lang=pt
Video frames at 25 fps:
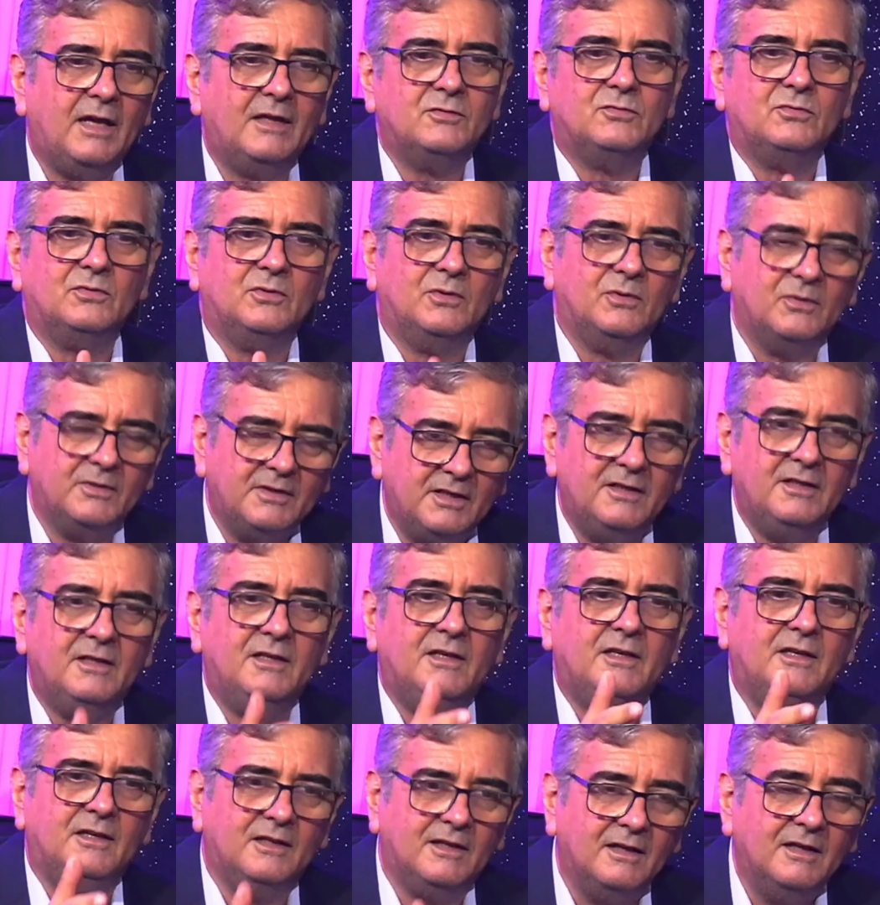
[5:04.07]
Eu
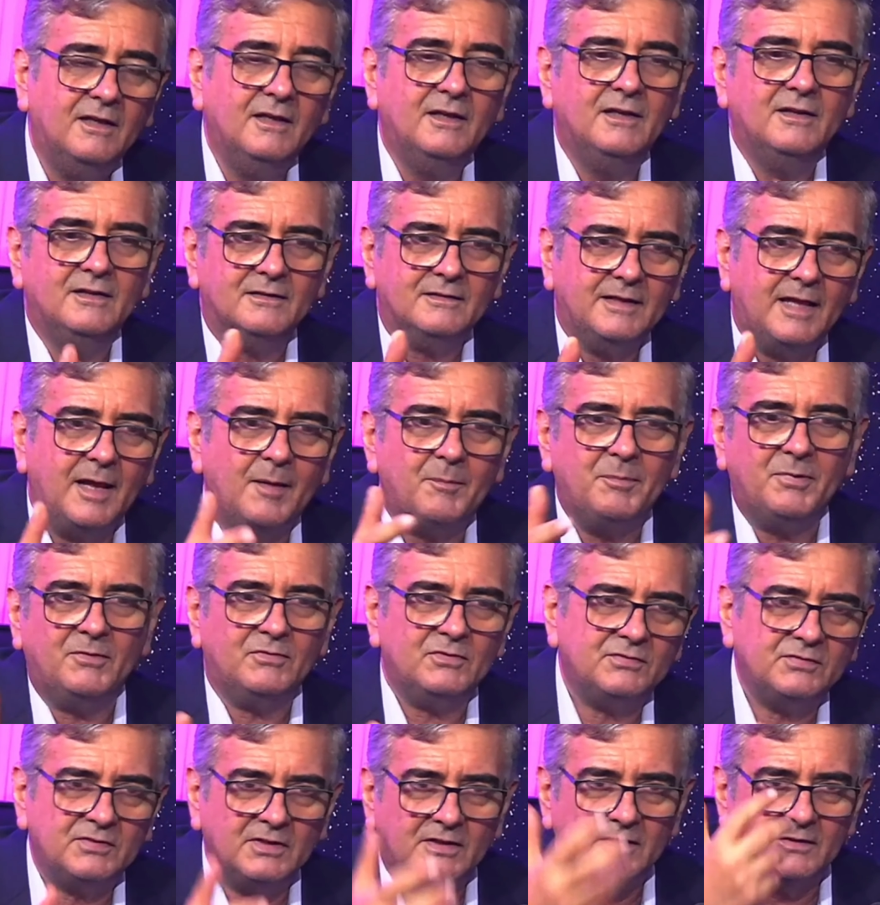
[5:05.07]
queria, dá para
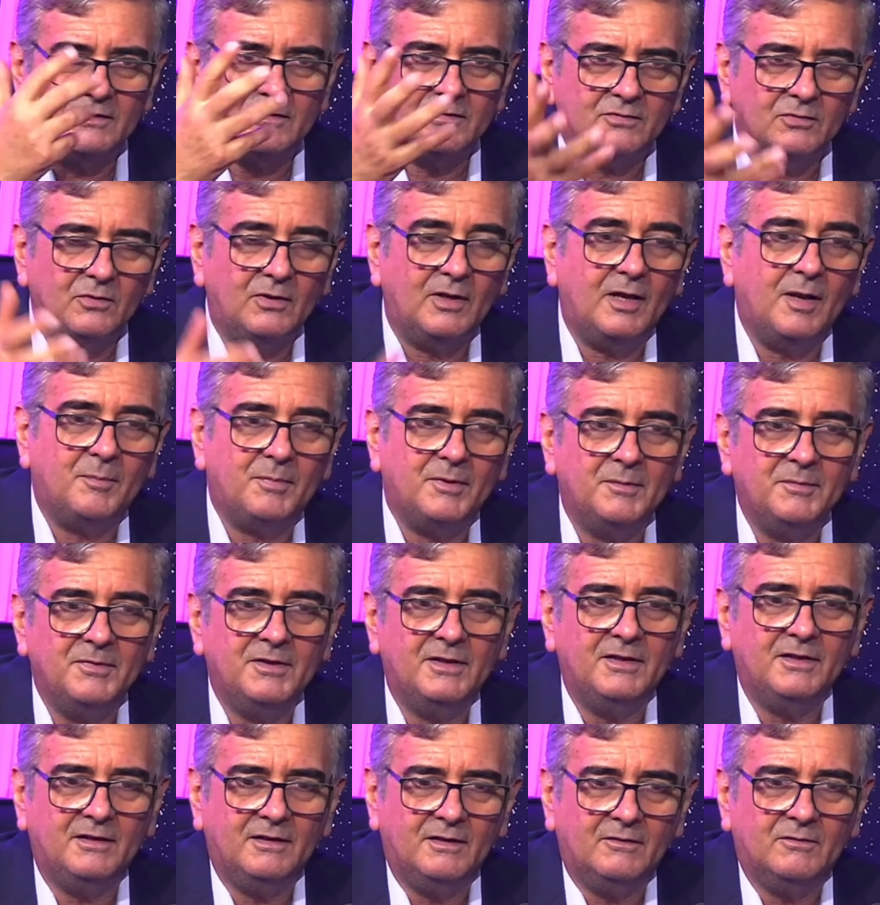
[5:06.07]
vocês olhar para
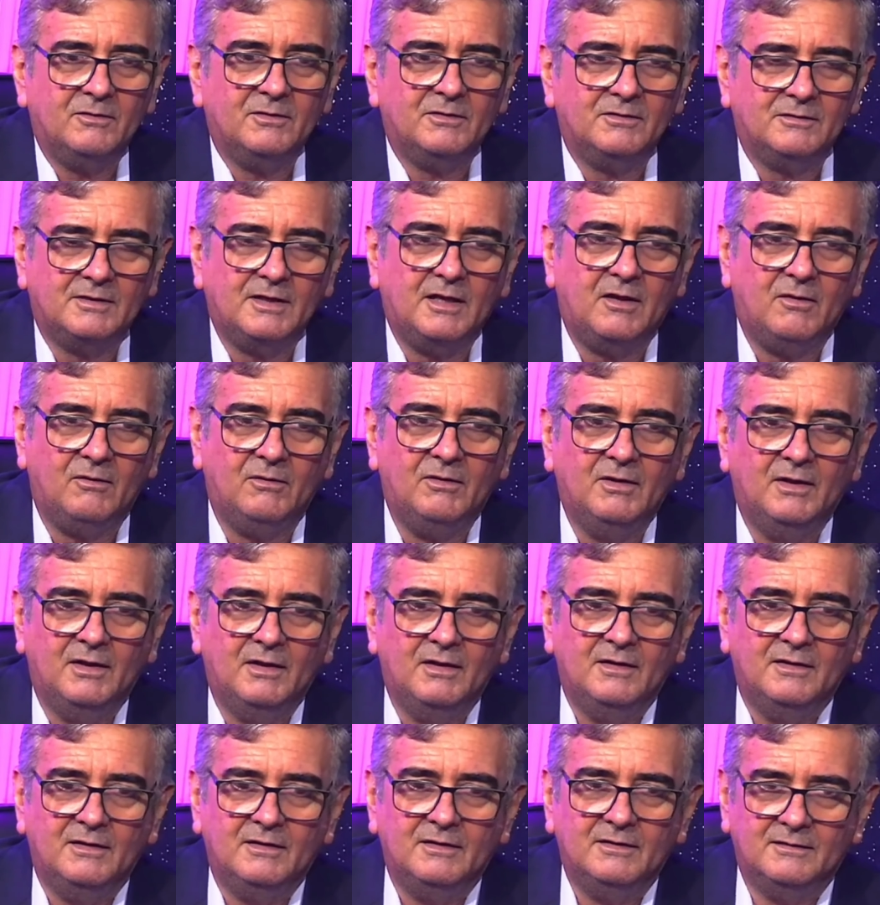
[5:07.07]
mim, coisa e tal.
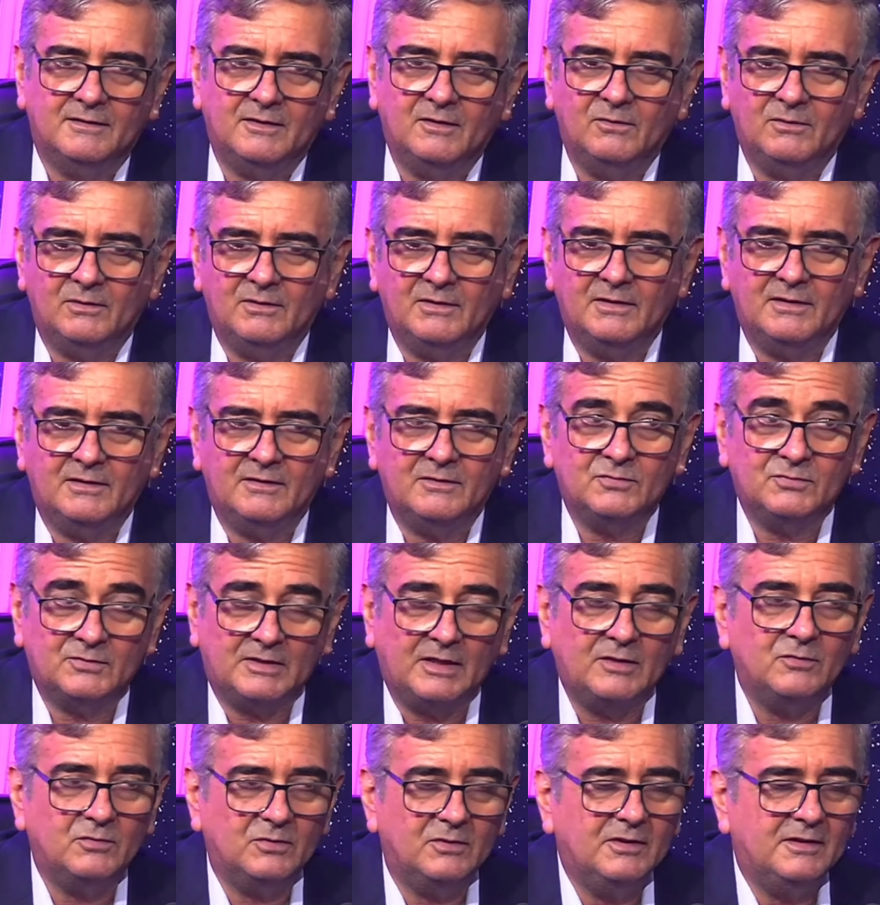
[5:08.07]
Então, é, os
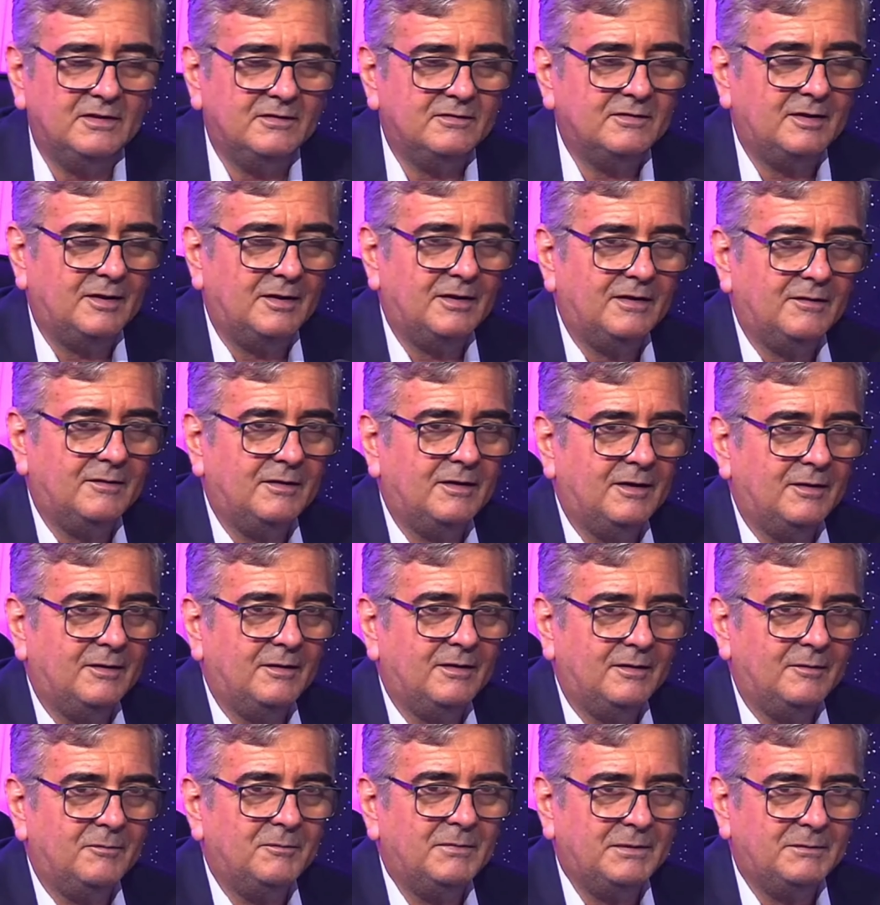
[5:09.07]
Estados Unidos é, é, é,
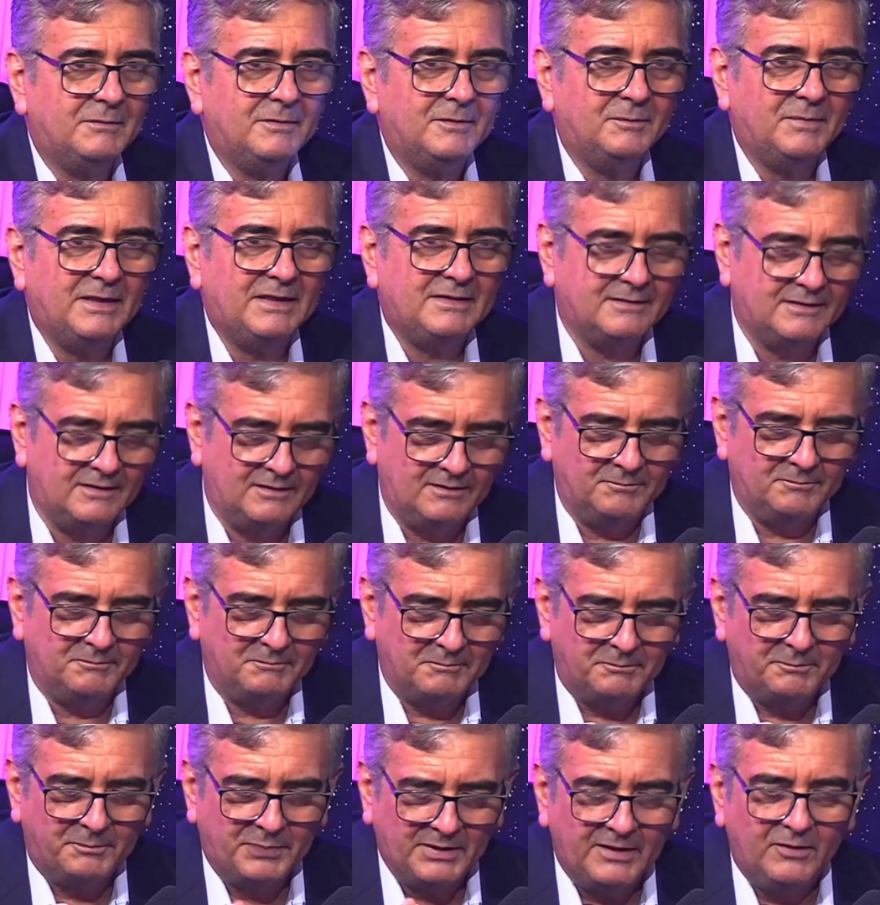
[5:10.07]
é, é
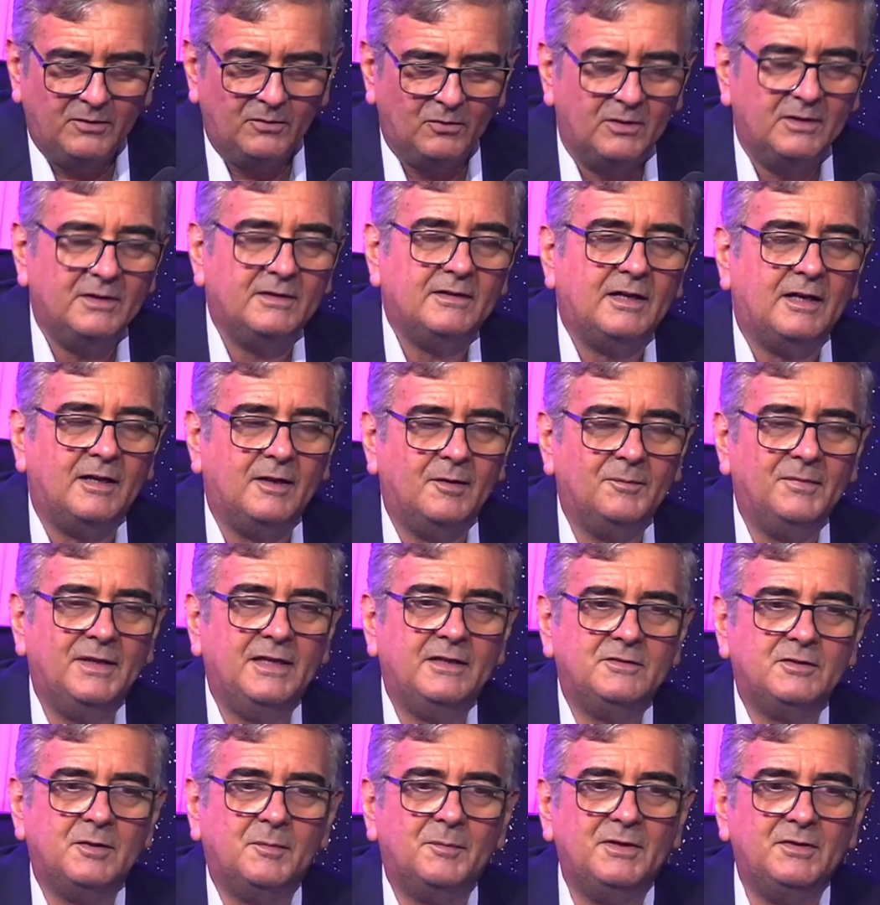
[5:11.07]

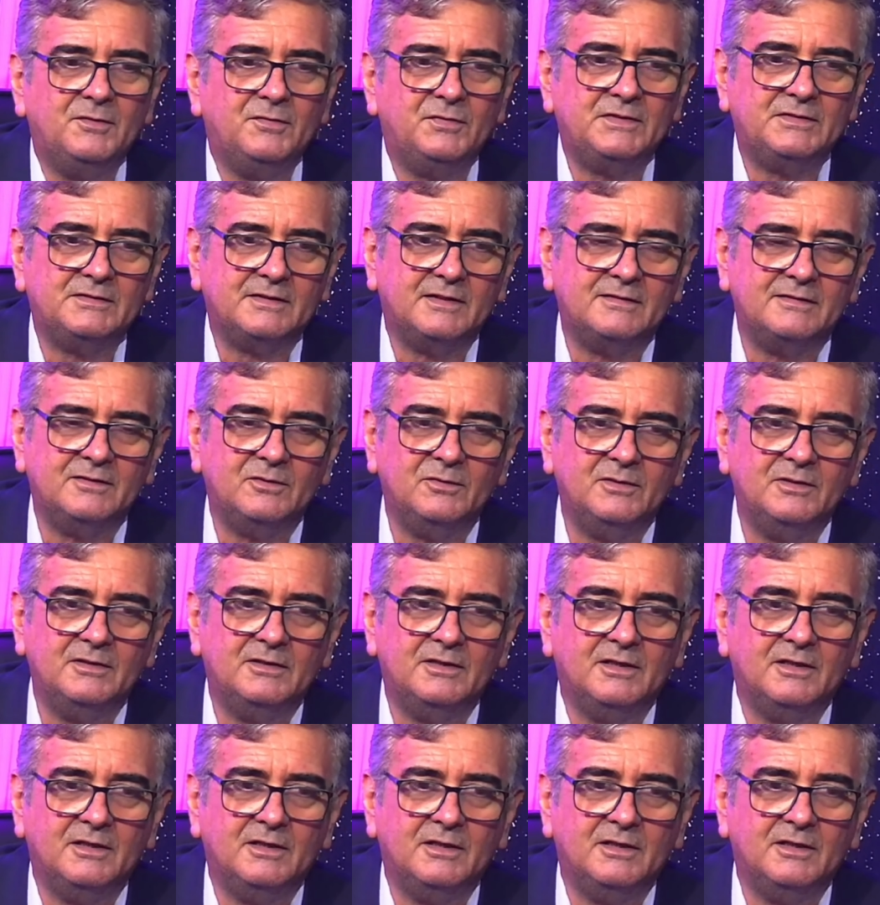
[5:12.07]
prioritariamente a manifestação de é interesse. Como, é